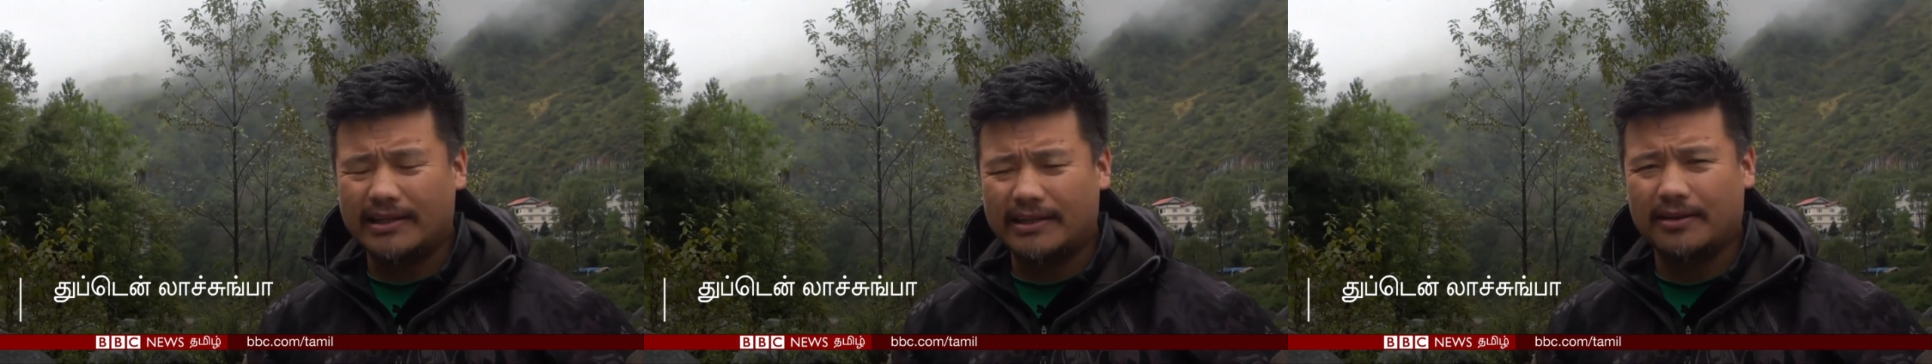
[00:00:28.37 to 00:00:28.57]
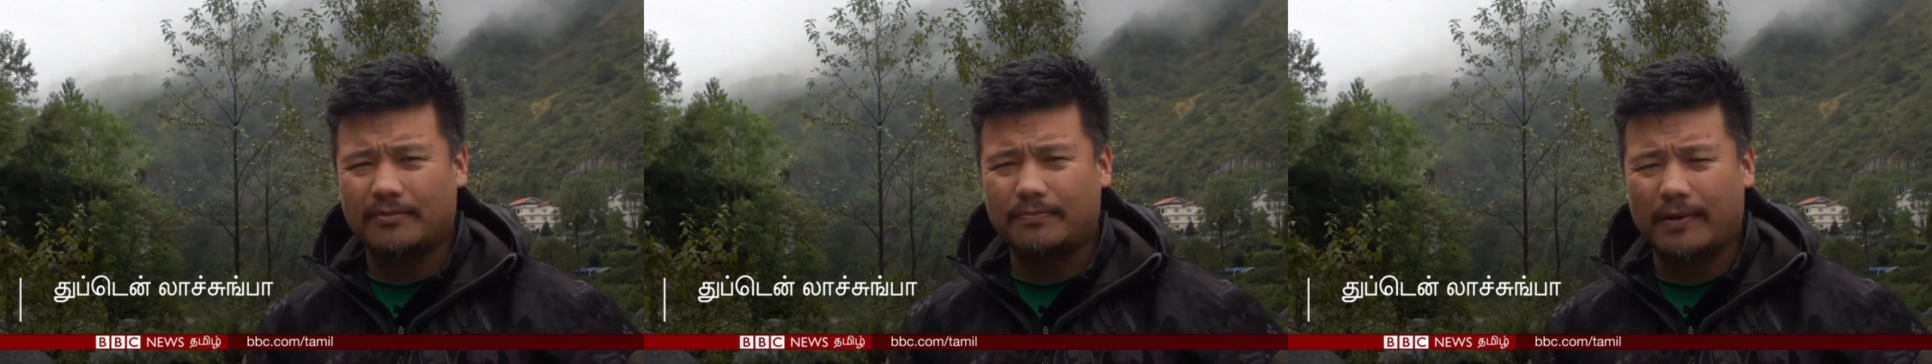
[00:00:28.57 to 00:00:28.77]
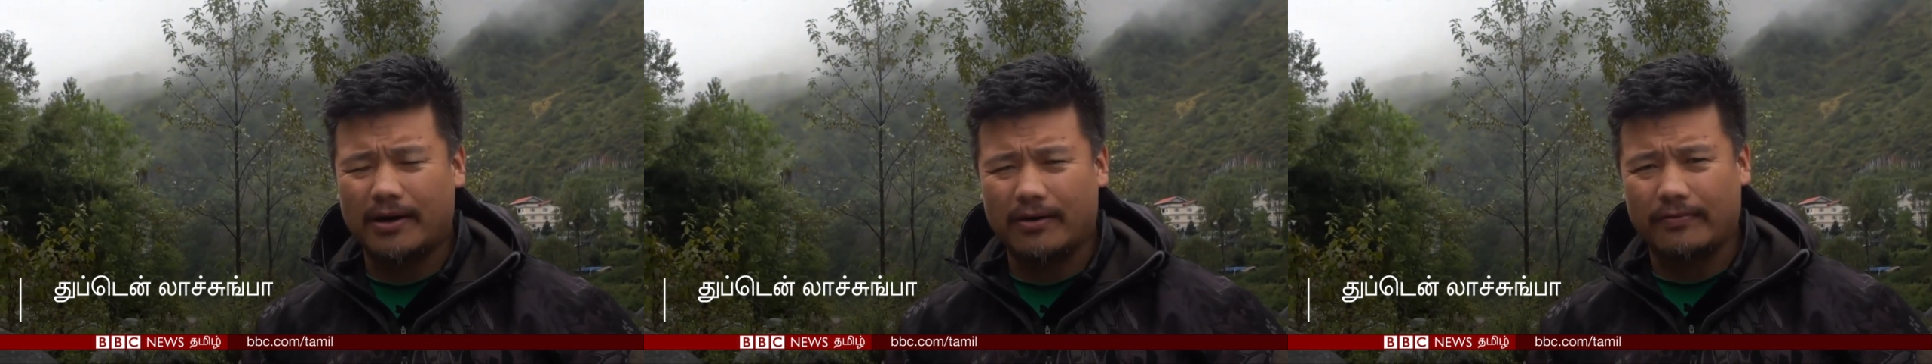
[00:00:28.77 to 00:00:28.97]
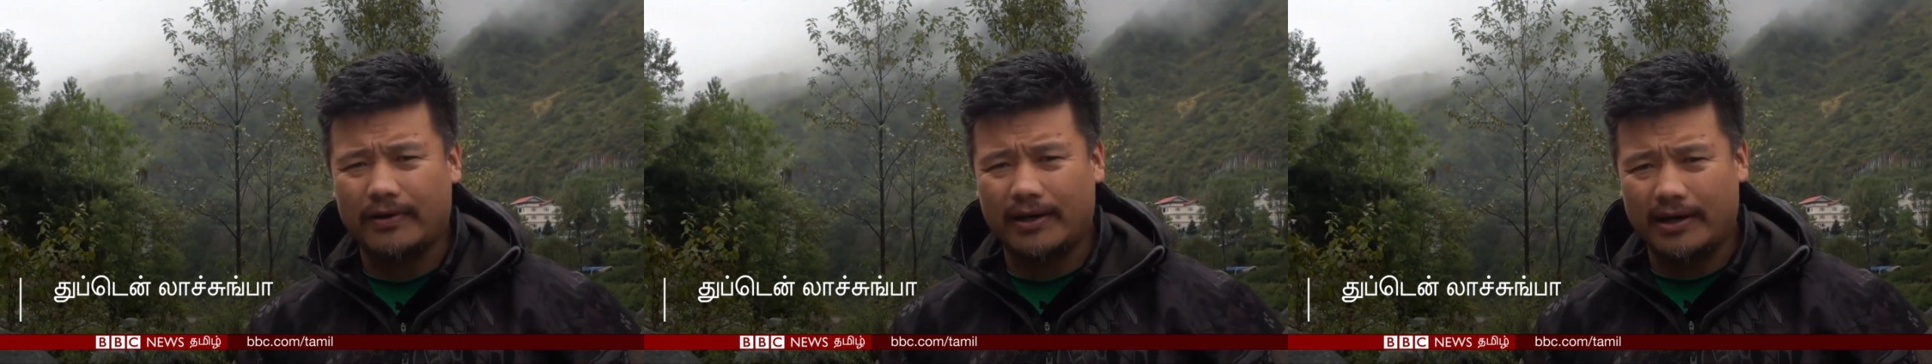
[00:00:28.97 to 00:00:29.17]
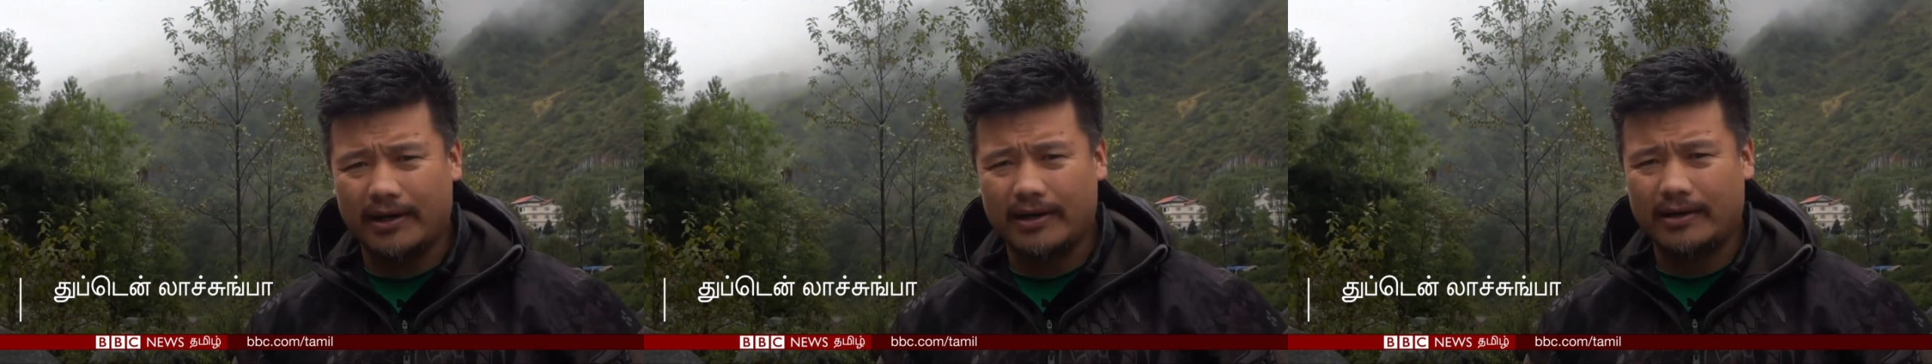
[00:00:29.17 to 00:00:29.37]
அதில்
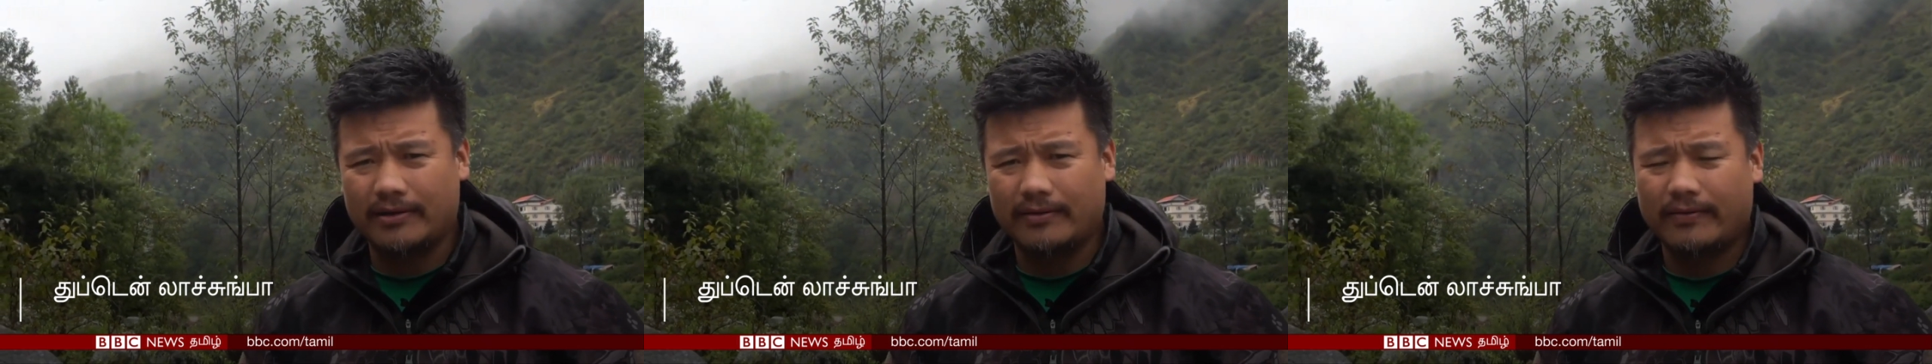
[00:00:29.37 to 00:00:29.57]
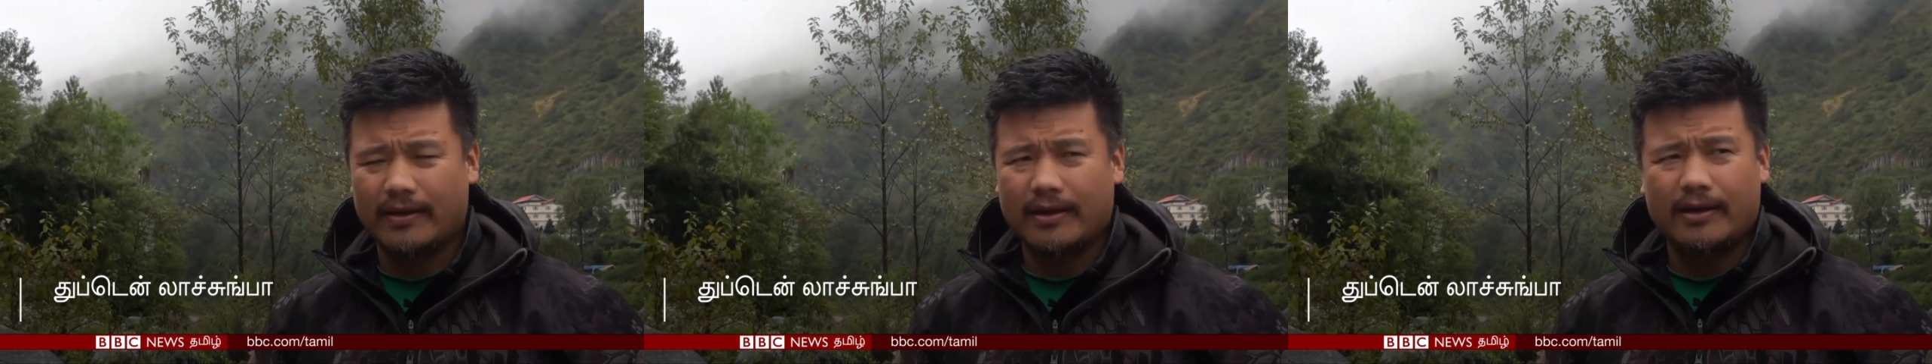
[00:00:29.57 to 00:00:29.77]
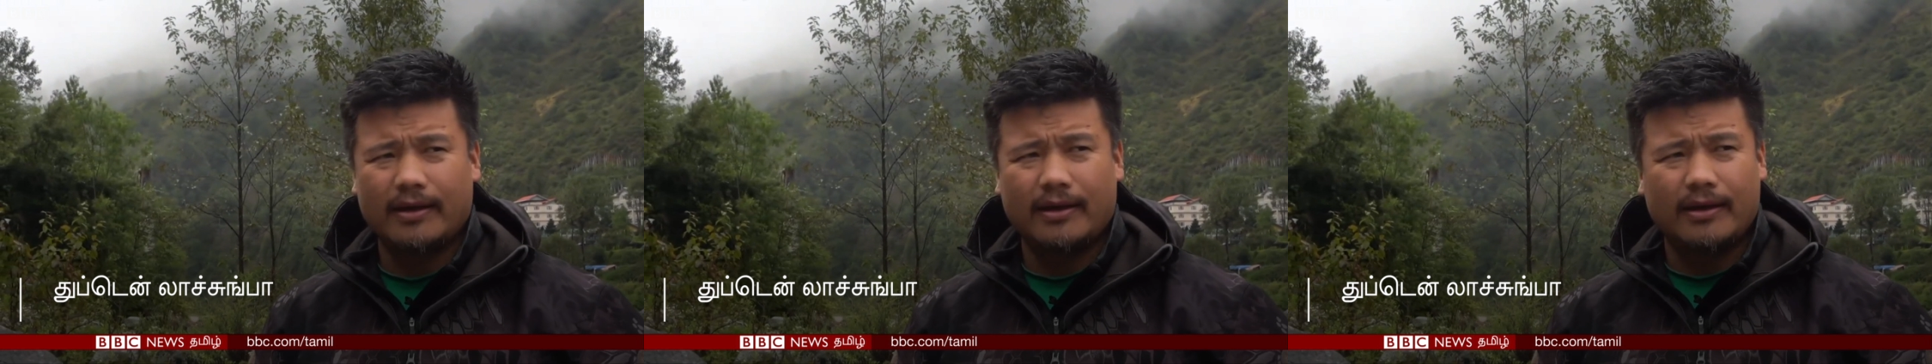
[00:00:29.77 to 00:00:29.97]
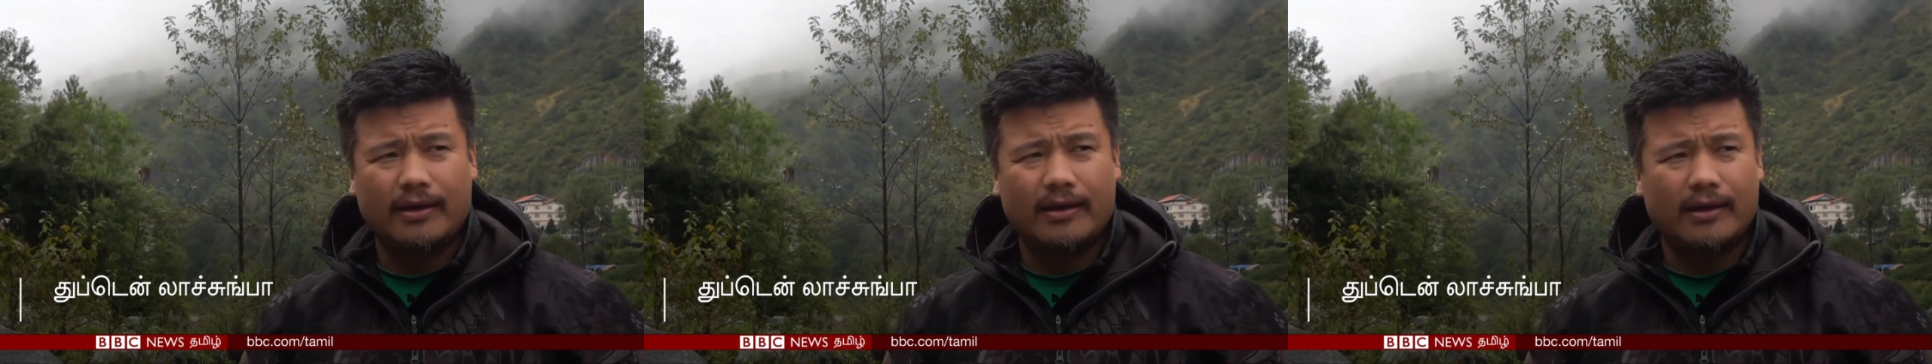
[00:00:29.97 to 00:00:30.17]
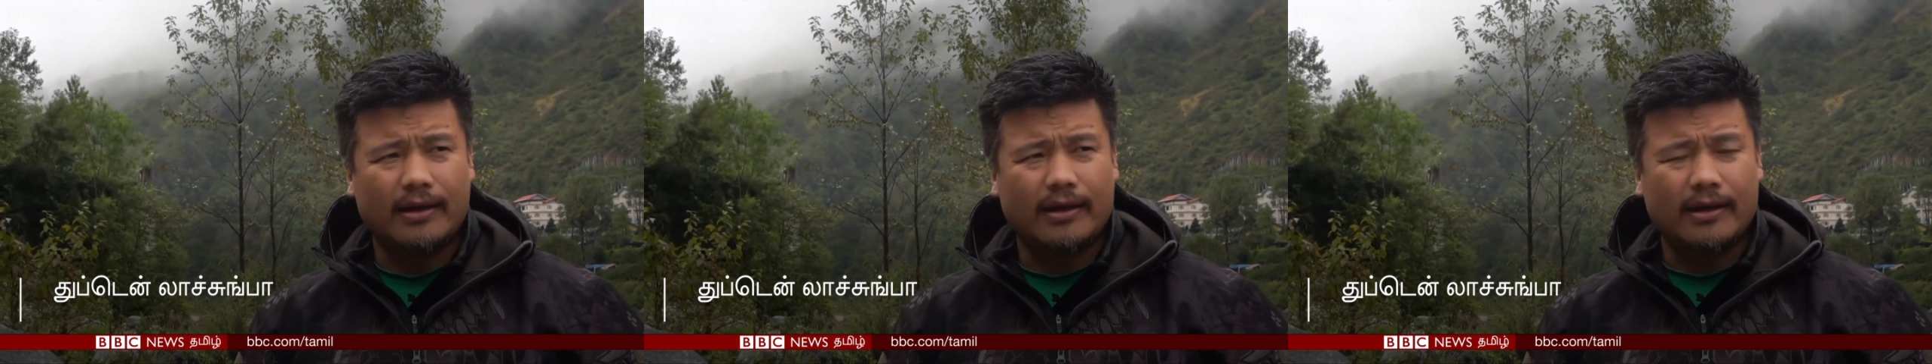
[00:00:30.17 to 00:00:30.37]
லாச்சுங் என்ற சிறிய
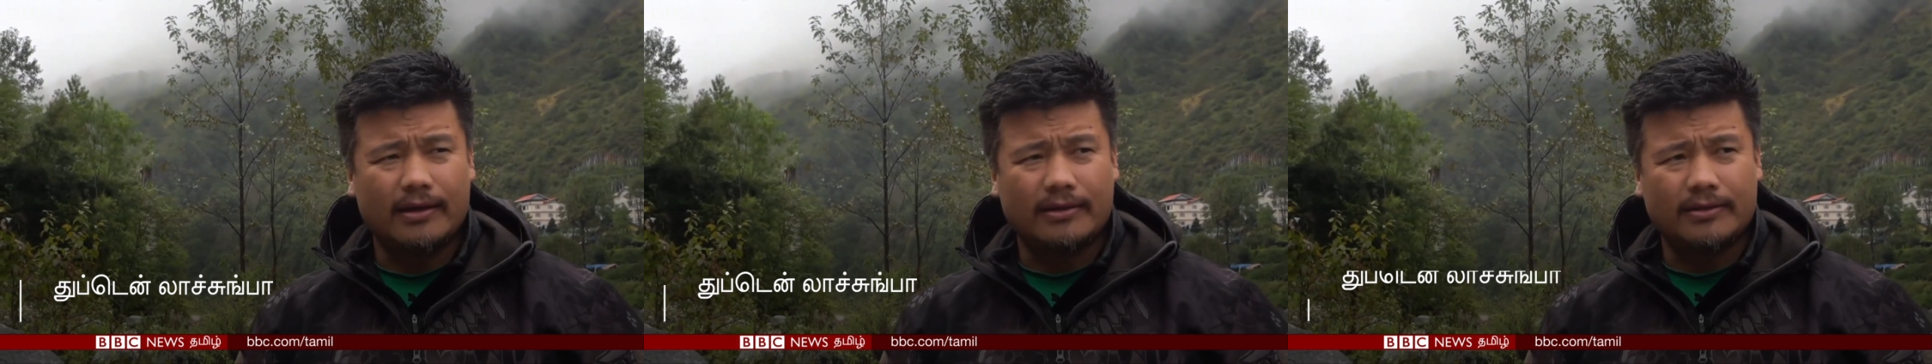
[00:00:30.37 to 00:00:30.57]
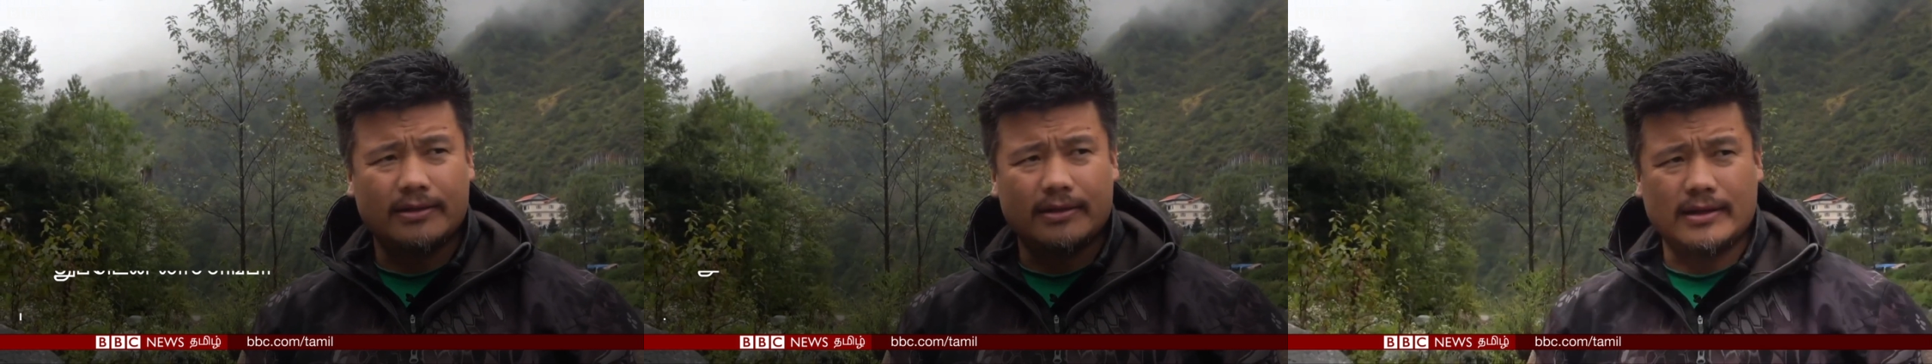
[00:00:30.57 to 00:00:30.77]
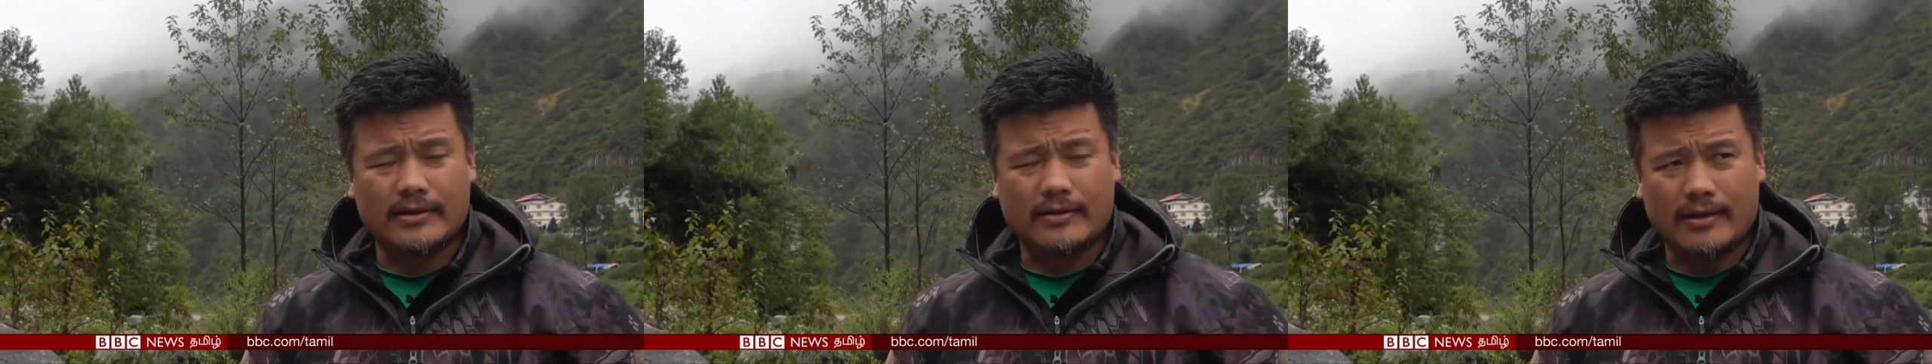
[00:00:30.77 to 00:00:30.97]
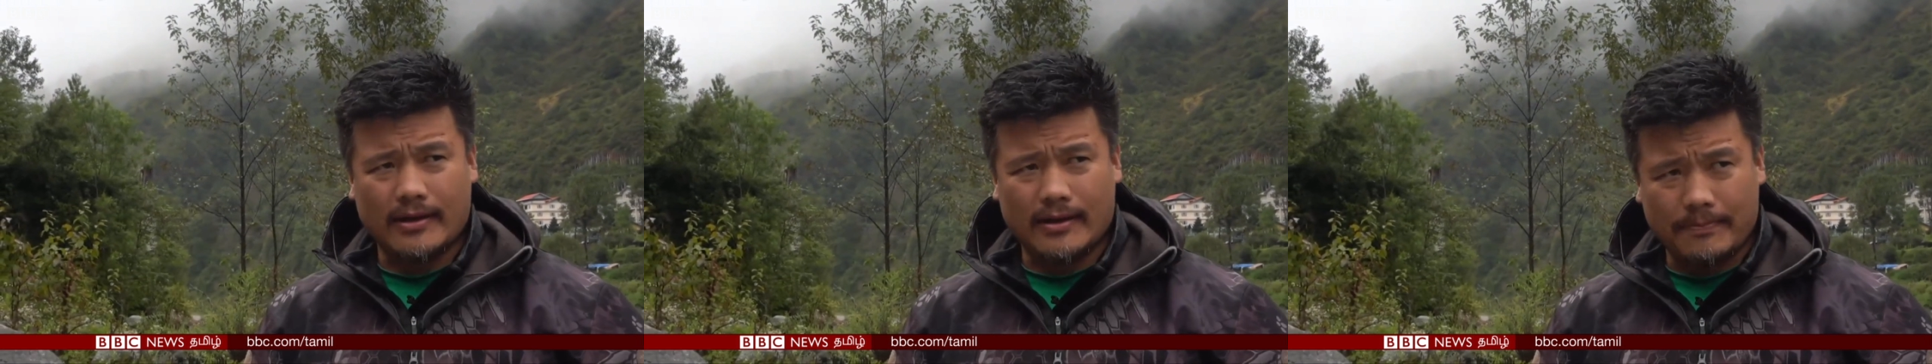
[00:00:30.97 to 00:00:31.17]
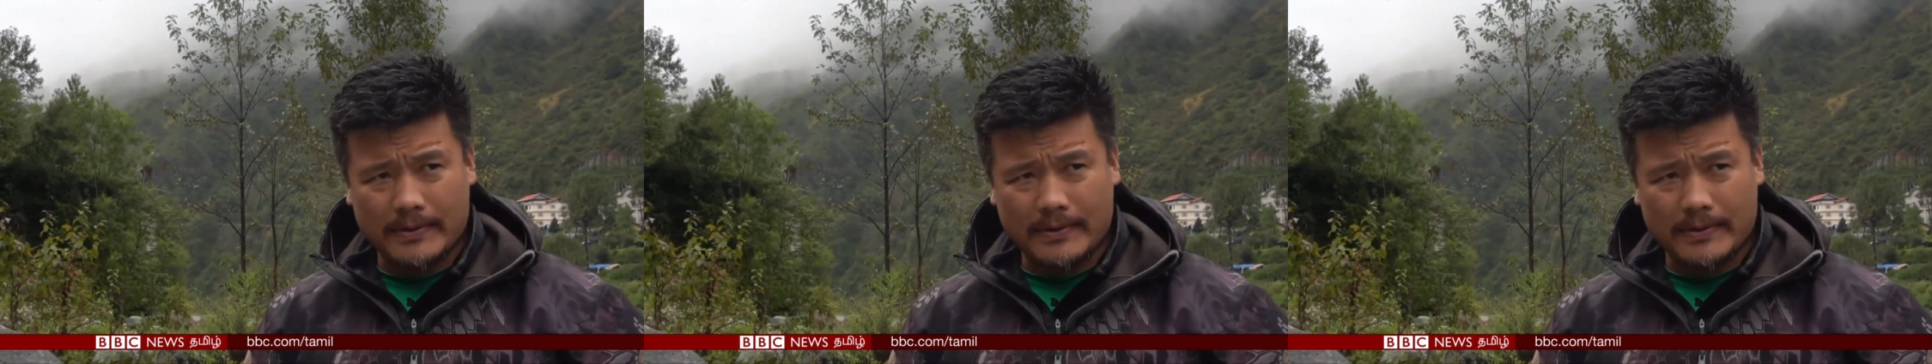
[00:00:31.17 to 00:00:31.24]
கிராமம் என்னுடையது